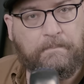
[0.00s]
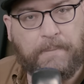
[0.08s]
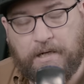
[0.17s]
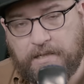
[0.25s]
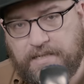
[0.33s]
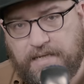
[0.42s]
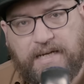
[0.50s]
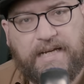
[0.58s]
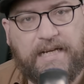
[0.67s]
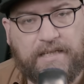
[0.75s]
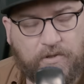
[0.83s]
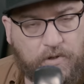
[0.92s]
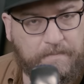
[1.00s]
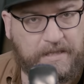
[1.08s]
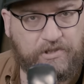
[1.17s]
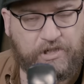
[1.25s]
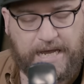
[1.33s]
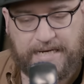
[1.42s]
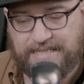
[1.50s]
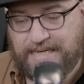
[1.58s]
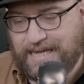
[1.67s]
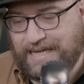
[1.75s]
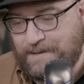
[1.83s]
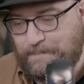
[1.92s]
Bugs et les troupes de Jax
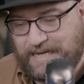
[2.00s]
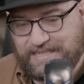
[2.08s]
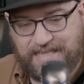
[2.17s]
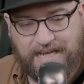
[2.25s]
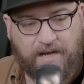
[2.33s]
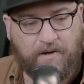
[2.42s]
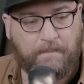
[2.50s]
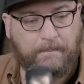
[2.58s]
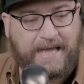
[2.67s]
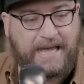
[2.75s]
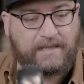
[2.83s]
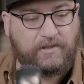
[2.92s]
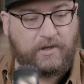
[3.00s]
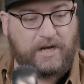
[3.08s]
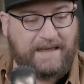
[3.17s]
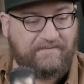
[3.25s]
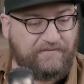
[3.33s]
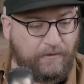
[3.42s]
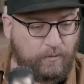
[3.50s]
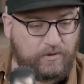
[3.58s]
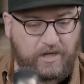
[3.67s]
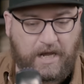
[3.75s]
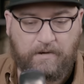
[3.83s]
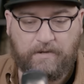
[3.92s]
remplacent l'or par de la
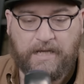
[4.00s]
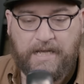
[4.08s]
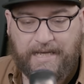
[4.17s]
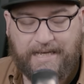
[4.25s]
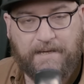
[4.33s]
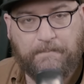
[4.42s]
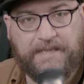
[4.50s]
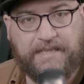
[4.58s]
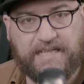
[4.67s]
fausse or remplie